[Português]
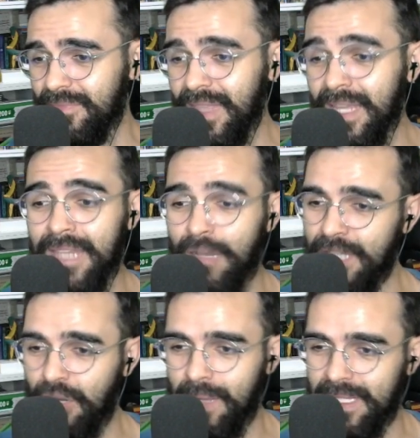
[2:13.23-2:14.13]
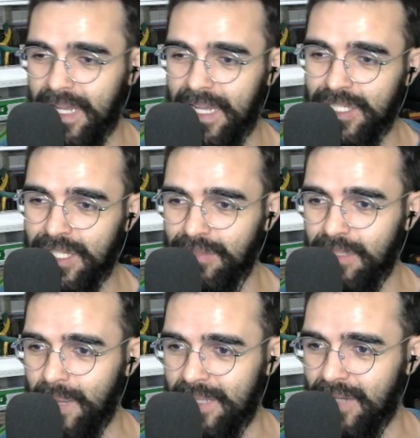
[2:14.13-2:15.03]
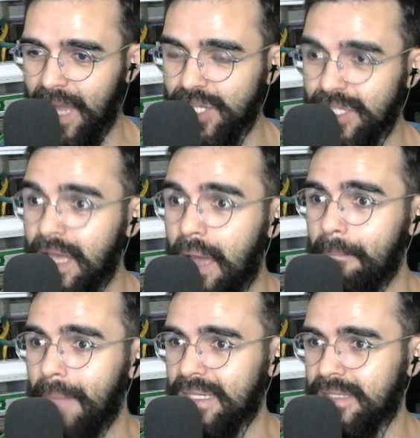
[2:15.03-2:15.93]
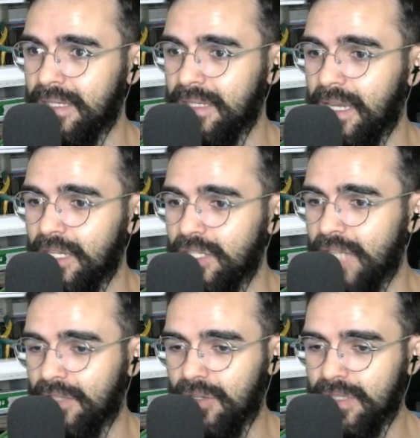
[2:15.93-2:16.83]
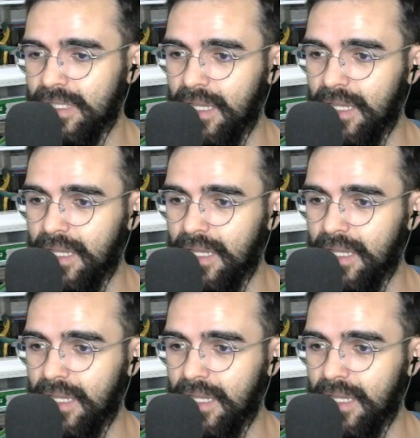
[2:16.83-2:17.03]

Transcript: não sei como é essa questão de personagens, mas assim, já trouxe.